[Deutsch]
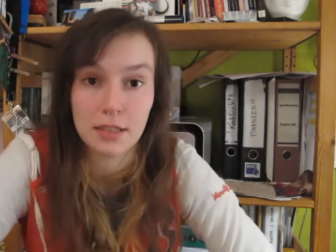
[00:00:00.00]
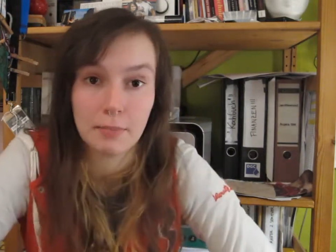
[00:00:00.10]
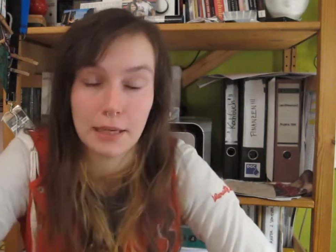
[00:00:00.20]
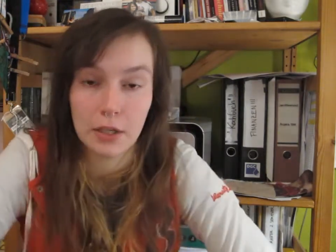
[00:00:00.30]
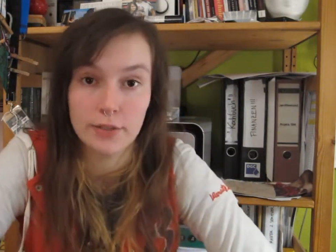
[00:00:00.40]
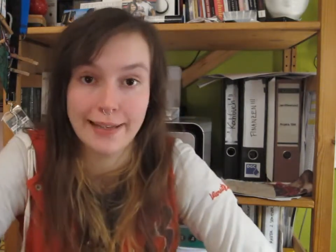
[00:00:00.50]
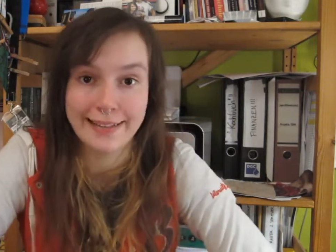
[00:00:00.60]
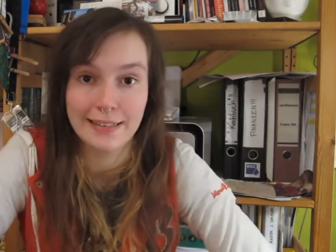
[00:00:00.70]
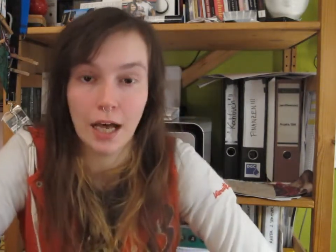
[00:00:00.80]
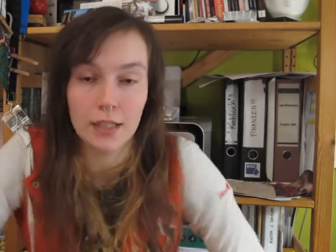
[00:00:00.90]
in meinen
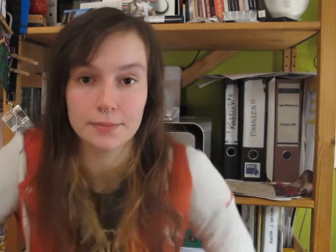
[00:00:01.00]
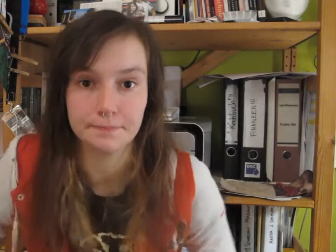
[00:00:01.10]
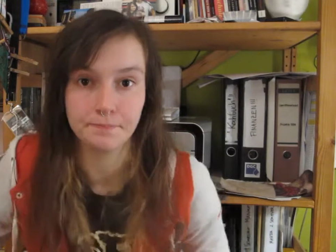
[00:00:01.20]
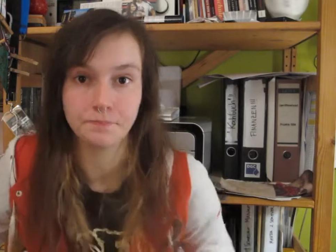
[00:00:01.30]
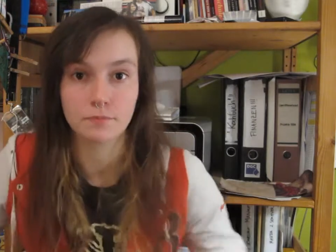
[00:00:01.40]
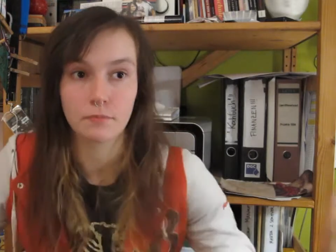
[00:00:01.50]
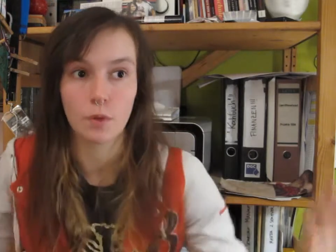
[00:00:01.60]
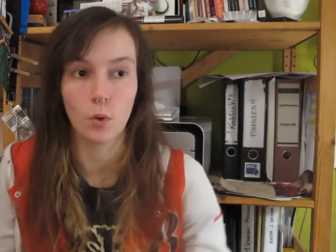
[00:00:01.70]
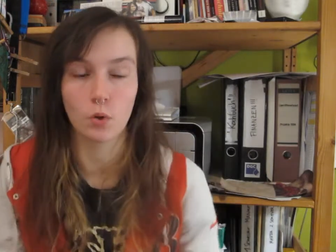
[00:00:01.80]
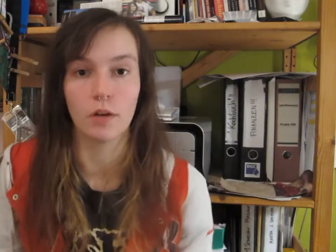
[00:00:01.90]
Kontaktdaten
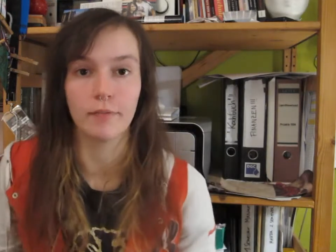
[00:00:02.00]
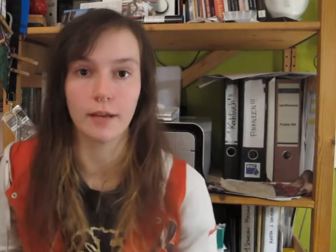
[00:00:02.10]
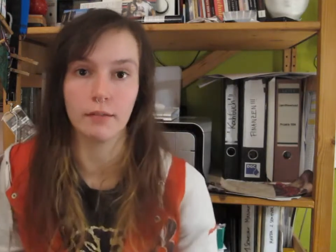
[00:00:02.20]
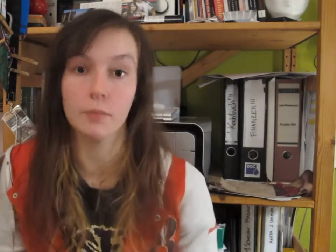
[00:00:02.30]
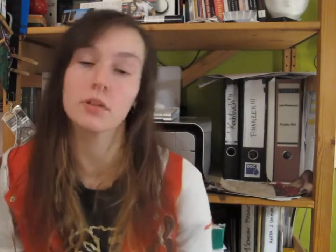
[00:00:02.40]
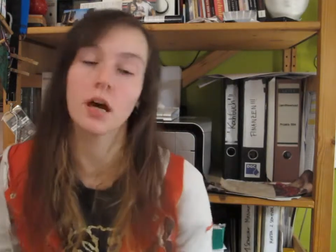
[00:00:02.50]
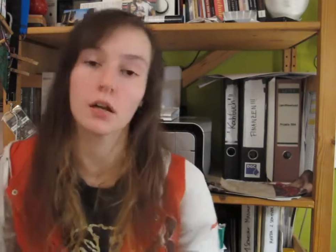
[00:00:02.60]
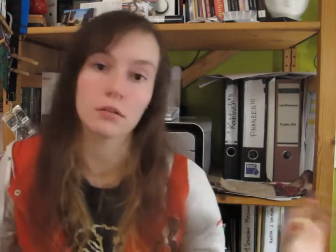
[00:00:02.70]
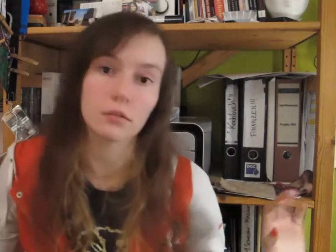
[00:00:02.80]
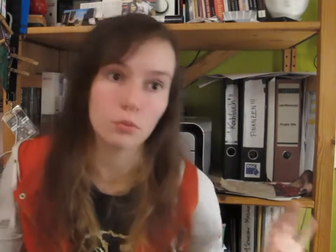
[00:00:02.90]
oder auf meiner
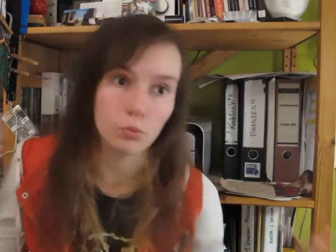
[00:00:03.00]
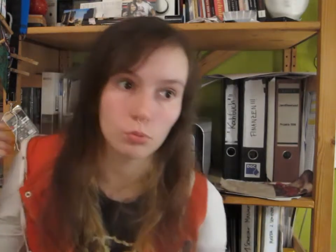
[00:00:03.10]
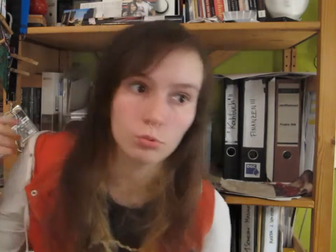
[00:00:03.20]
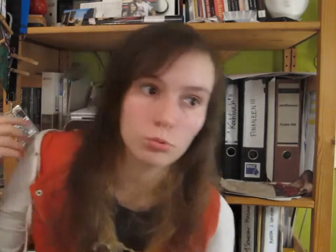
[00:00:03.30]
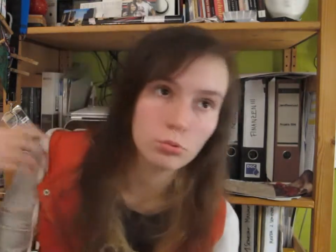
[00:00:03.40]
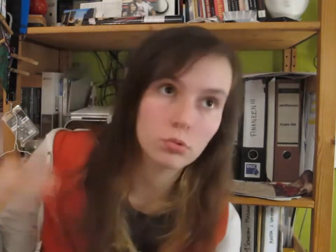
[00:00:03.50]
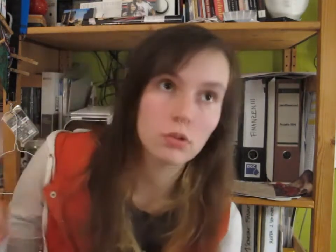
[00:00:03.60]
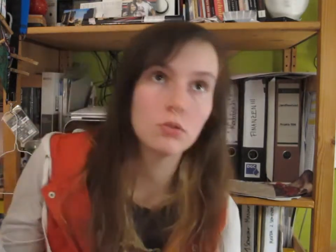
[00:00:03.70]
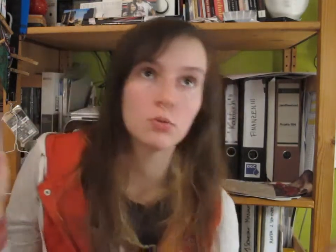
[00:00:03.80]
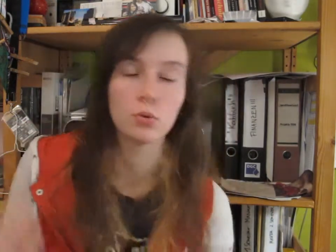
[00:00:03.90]
Webseite
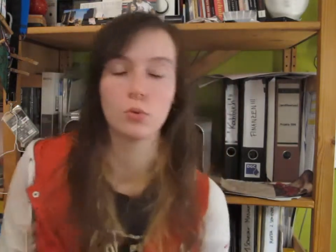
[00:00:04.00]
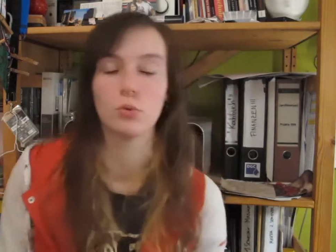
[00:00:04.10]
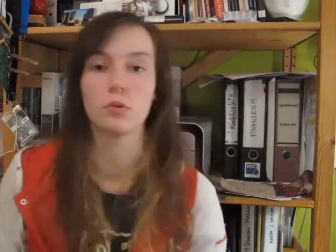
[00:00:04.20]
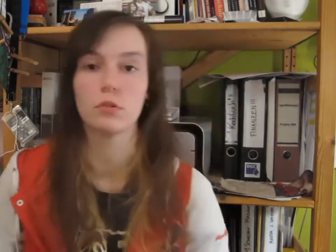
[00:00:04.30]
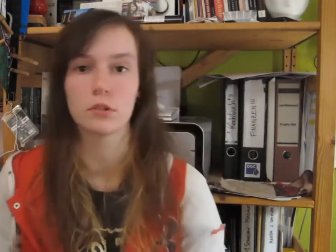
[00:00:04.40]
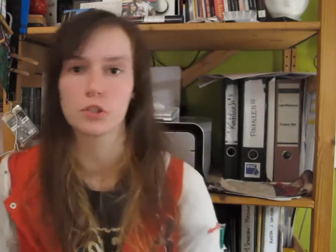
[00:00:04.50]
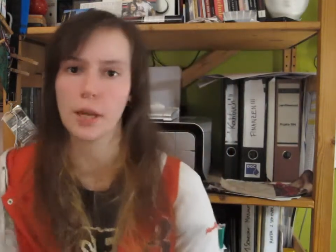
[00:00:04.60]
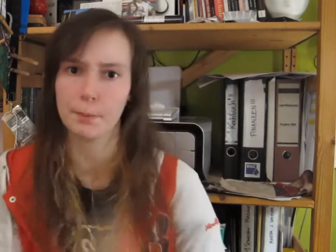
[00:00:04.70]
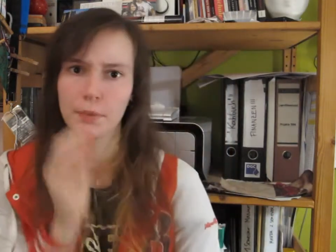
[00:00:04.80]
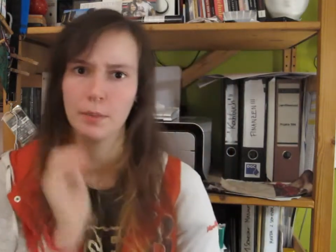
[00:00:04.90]
oder, oder, oder. Oder
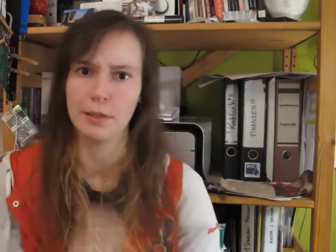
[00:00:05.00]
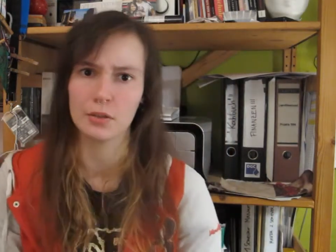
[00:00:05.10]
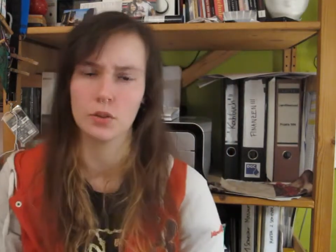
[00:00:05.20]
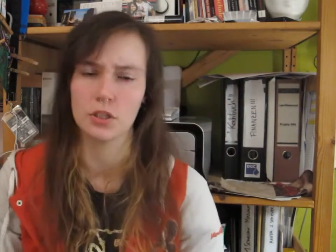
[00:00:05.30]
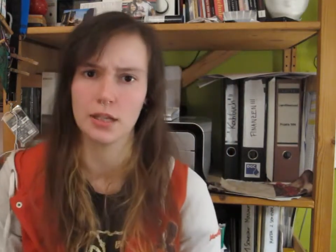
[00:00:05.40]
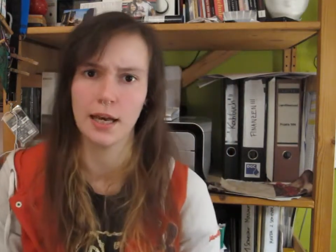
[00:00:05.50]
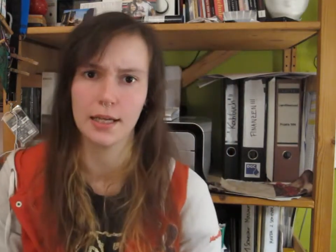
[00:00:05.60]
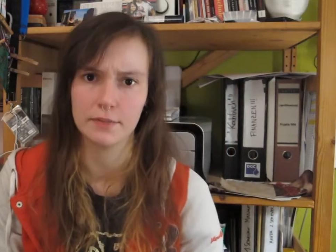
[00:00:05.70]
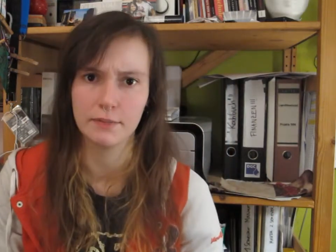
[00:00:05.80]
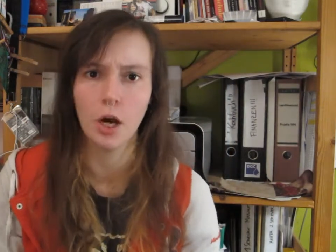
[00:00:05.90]
schreibt mir eine persönliche
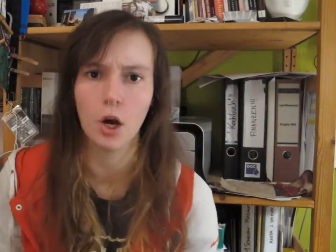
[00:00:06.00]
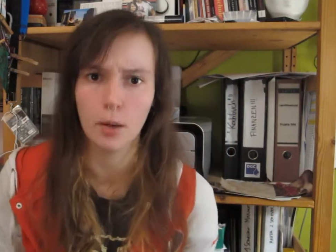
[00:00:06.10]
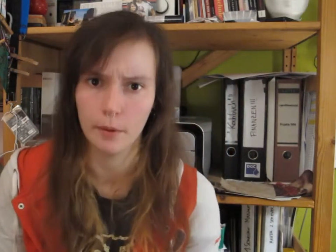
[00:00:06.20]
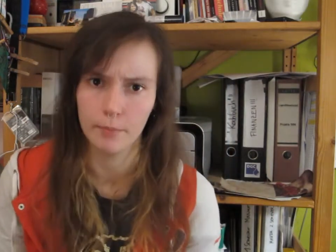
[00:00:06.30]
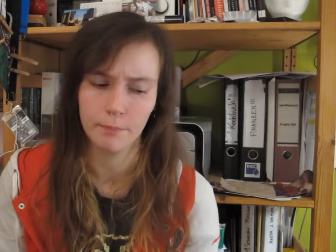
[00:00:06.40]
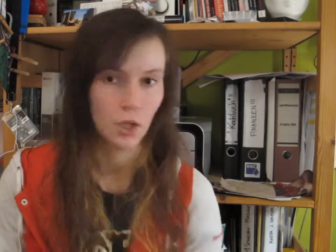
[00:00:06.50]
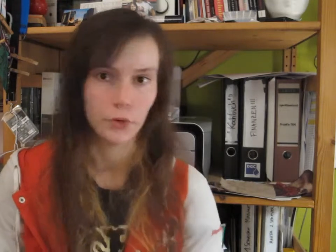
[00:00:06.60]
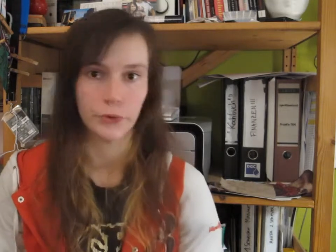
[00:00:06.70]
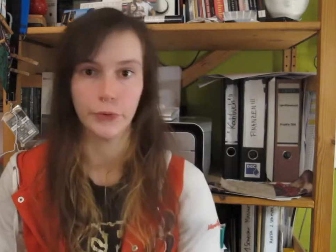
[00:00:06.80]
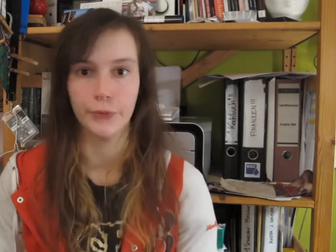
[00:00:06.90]
Nachricht, wie auch immer.
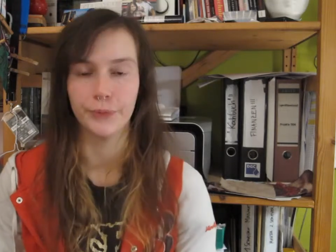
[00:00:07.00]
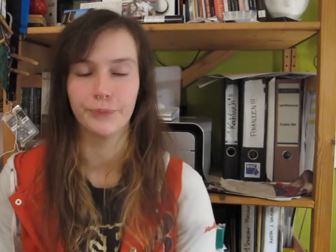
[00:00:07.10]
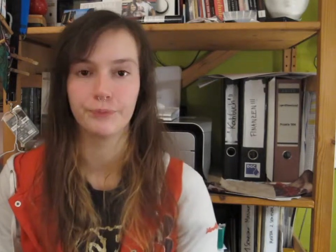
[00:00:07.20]
So,